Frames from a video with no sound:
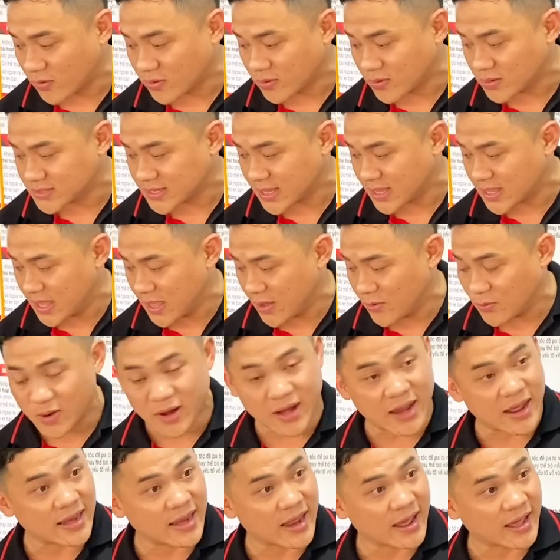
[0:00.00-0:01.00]
phốt, nó sẽ nhiễu
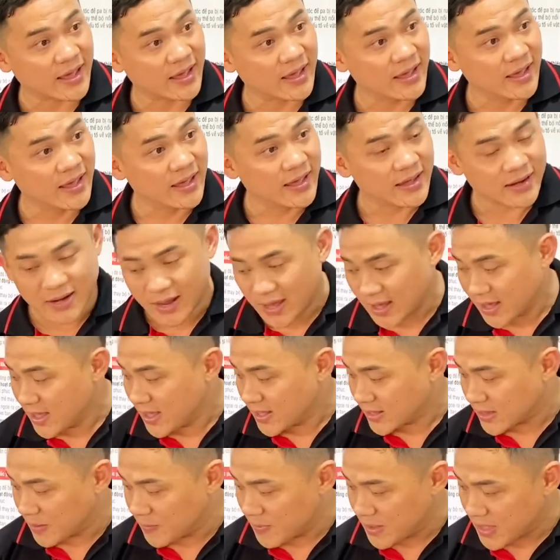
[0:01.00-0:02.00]
ra đây nè. Đó,
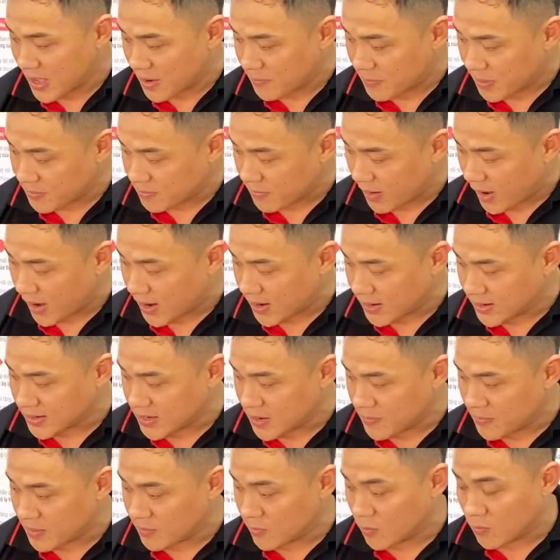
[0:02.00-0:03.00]
thì bây giờ mình mở,
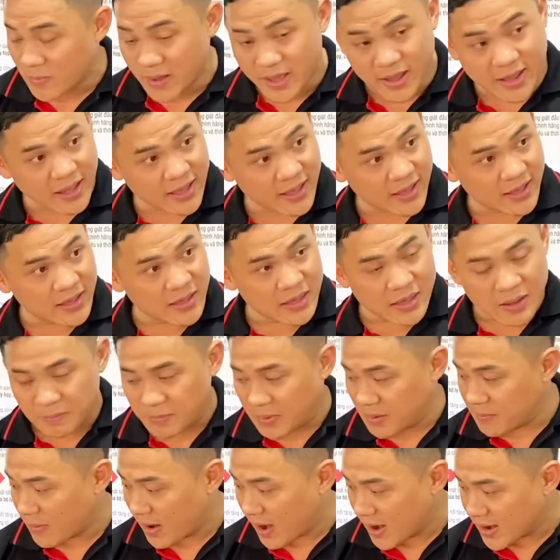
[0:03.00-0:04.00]
nếu mình muốn biết á,
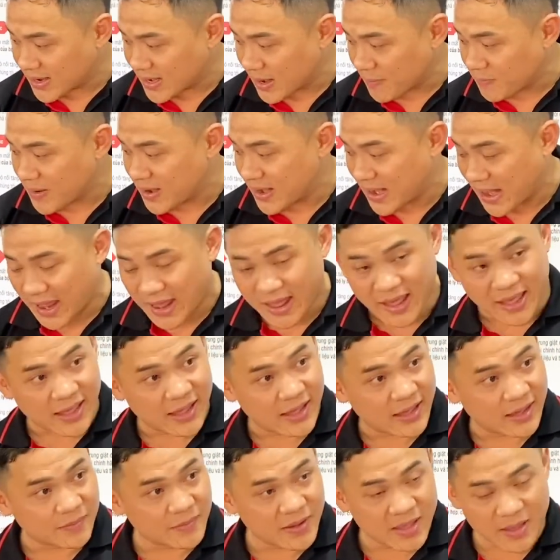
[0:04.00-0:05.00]
mình mở cái nắp này ra.
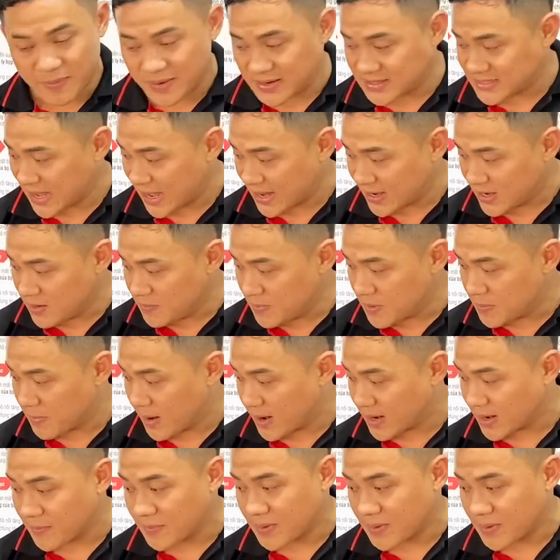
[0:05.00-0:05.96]
Bây giờ mình xả nước, mình mở